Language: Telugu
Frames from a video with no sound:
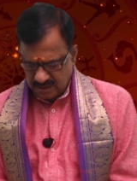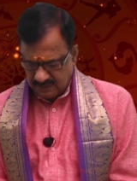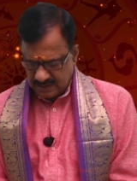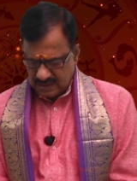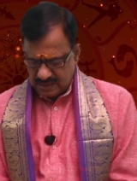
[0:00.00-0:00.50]

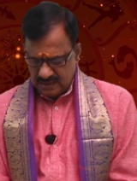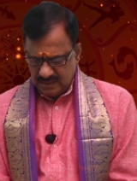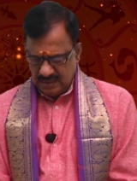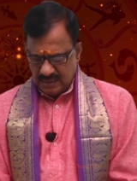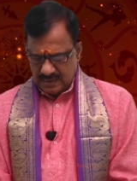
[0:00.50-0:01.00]
తర్వాత
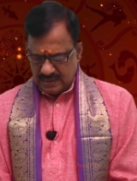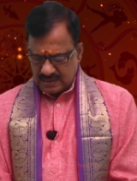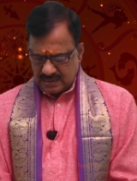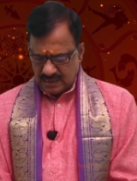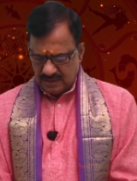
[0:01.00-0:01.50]

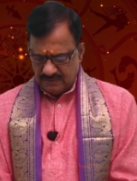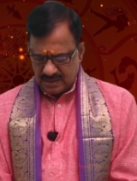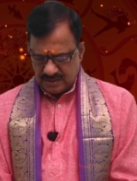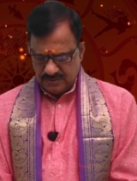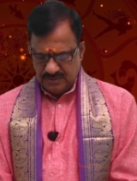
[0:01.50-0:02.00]
అన్యస్థల
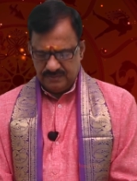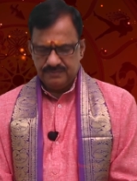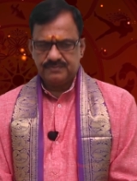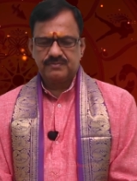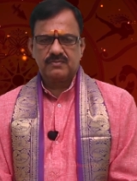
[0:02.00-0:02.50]
నివాసం
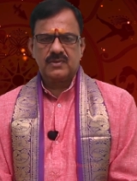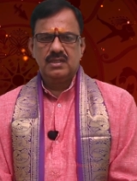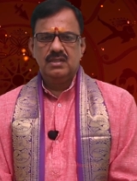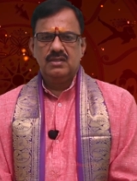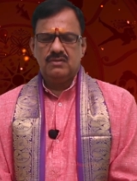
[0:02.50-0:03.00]

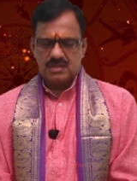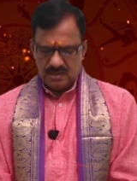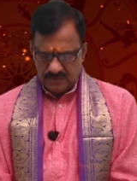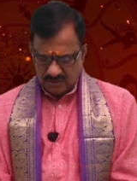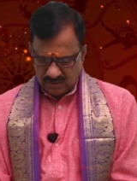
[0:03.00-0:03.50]

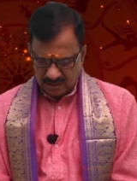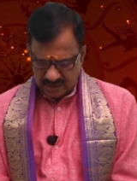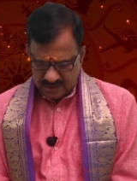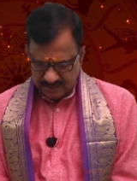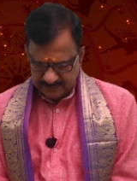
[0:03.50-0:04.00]
వస్త్రముల కొరత
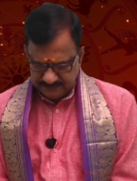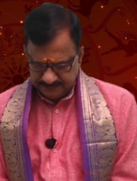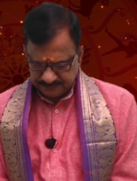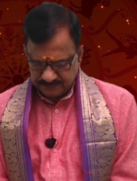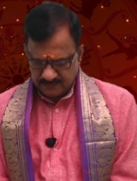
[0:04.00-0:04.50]

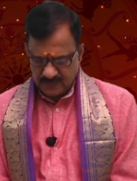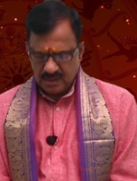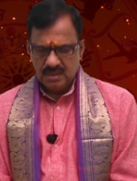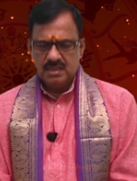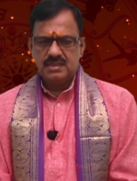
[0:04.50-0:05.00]

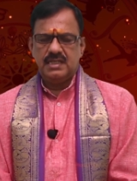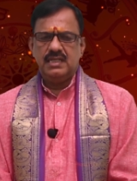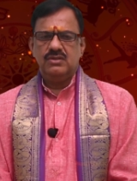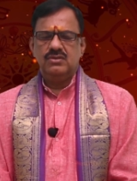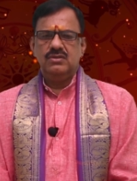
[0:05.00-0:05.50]

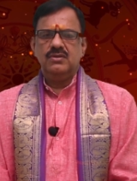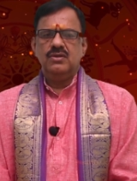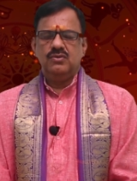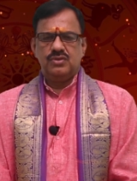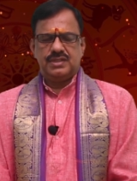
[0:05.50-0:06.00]
చేయు
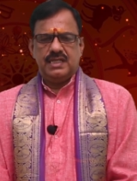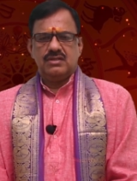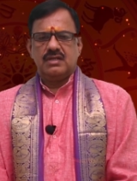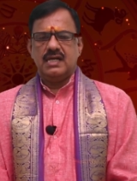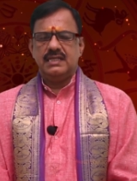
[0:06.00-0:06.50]
వృత్తి
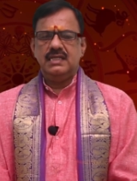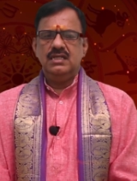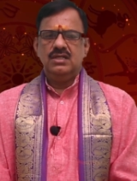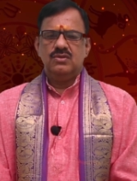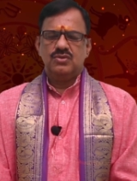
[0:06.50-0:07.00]
ఎందు కానీ
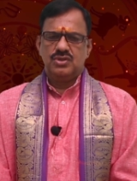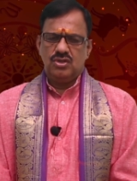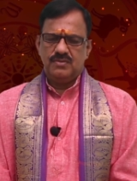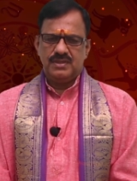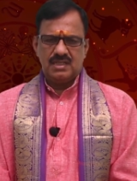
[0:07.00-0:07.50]

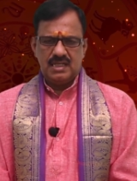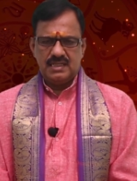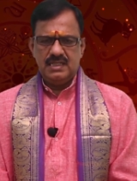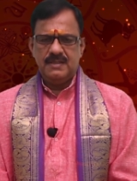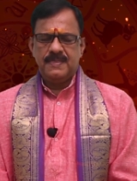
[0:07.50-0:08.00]
ఉద్యోగం ఎందు
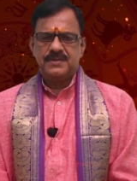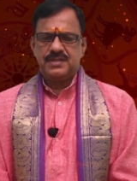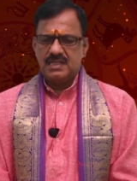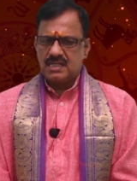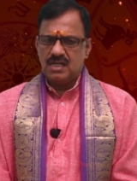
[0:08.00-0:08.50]
కానీ
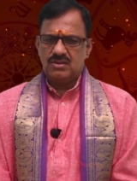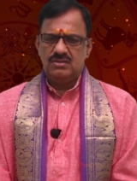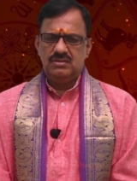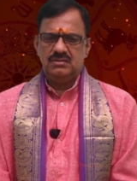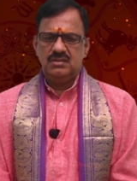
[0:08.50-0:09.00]

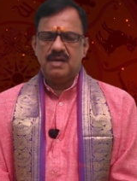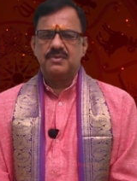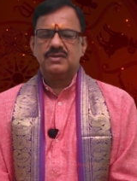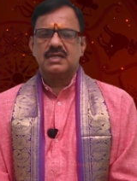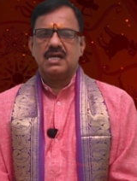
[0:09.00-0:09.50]
చీకాకులు
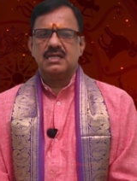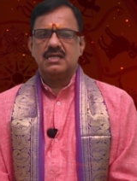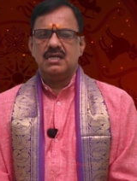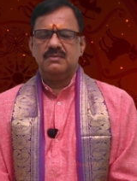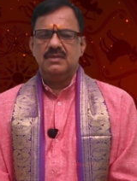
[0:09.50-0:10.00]
అభివృద్ధి
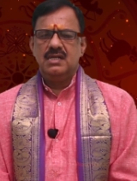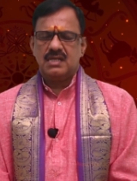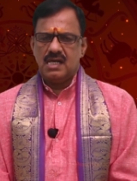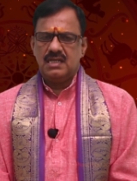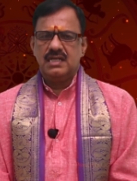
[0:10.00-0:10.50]
కానగా
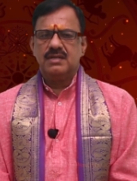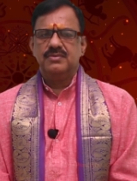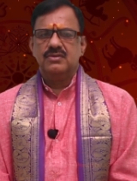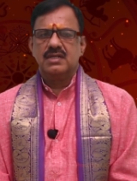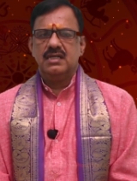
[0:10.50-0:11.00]

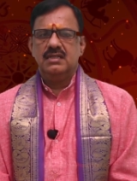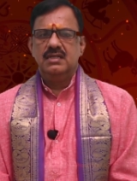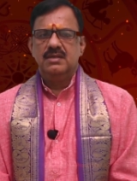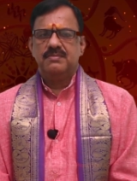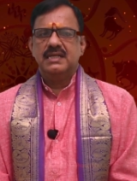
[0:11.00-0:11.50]
కానలేకపోవట
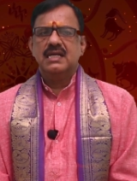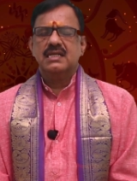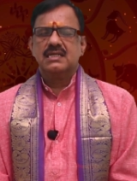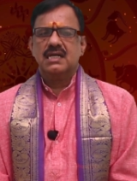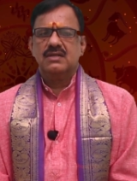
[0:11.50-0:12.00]
పై
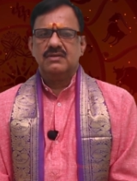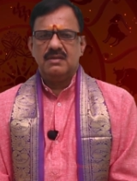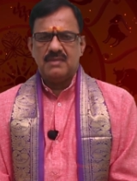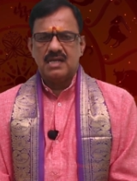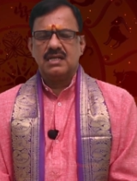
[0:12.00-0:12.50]
ఆదికాలం వల్ల
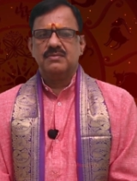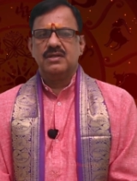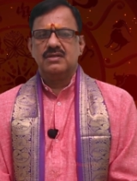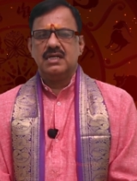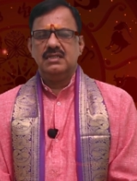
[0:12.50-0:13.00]
మాటలు
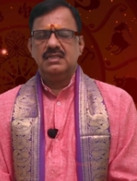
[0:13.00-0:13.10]
పడుట